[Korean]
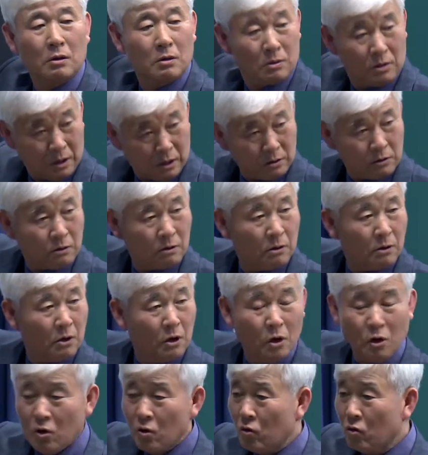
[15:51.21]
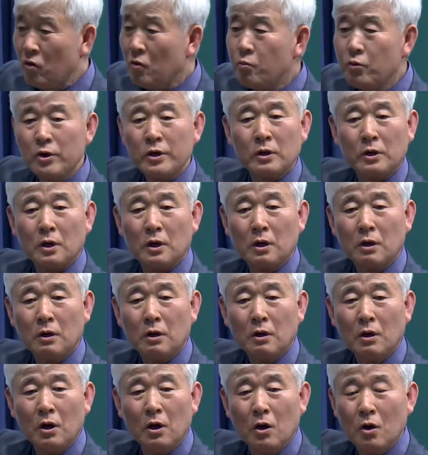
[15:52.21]
장례. 그거 뭐야?
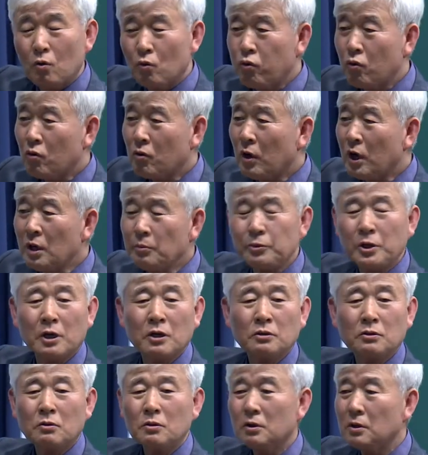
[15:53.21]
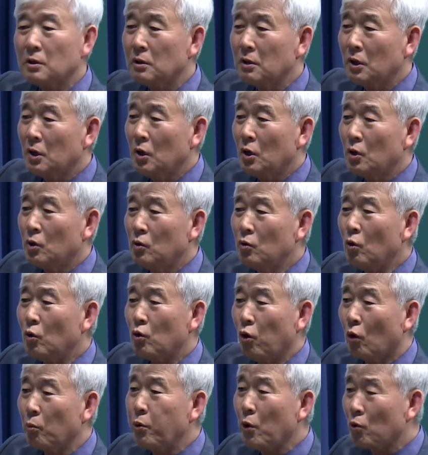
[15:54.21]
국가 입장에서는 이거
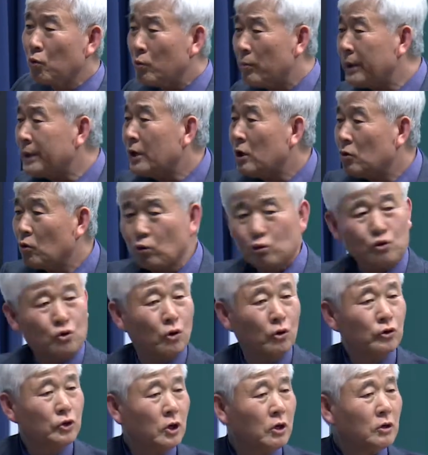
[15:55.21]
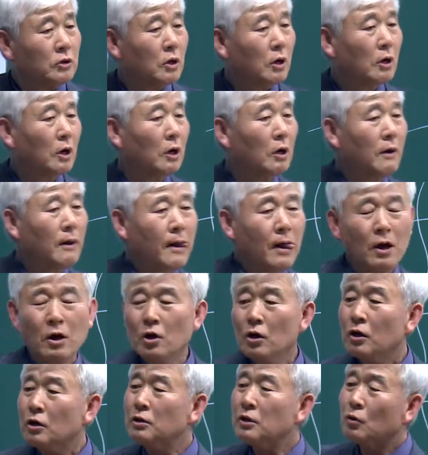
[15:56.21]
형편없는 거 아니야? 이거 전쟁하다가.
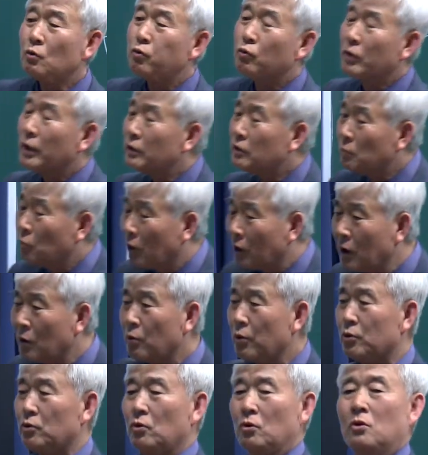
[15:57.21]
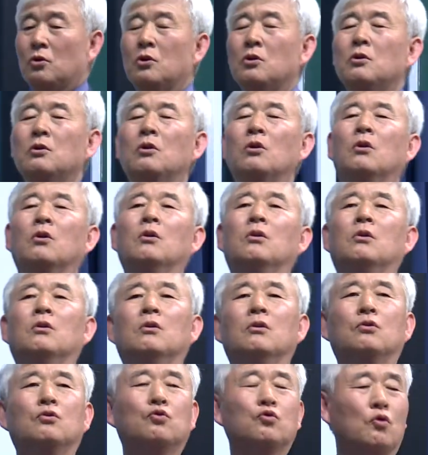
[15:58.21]
그런데 국가에서 뭐라고 그랬어요?
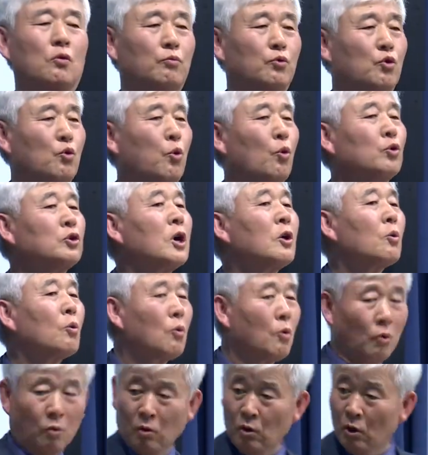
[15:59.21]
허허, 그놈은 효자라고.